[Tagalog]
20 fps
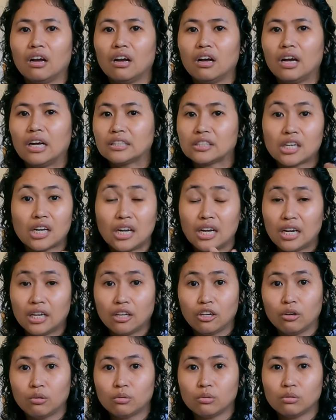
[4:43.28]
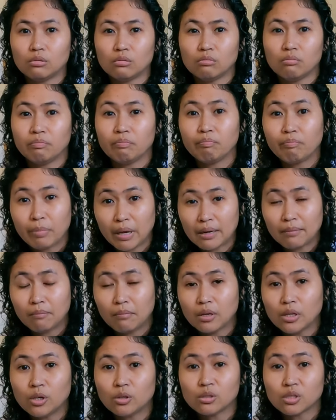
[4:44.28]
uh, at saka yung, per,
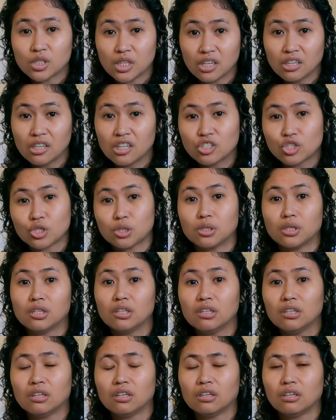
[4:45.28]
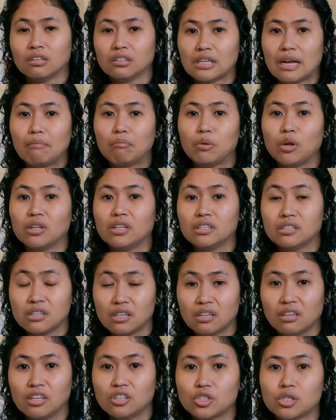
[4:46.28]
yung signature, sample na
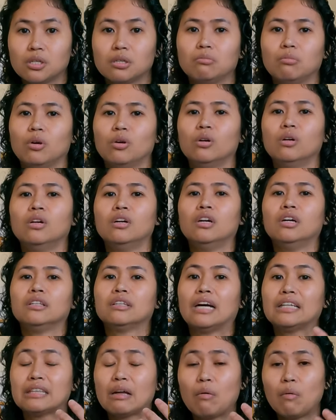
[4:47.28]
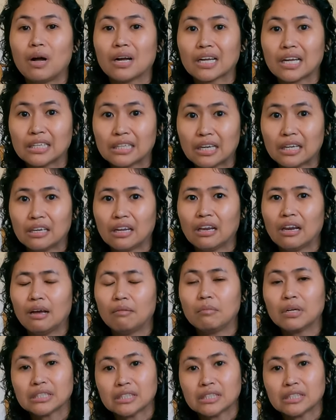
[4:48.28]
signature mo, tatawagan ka nila.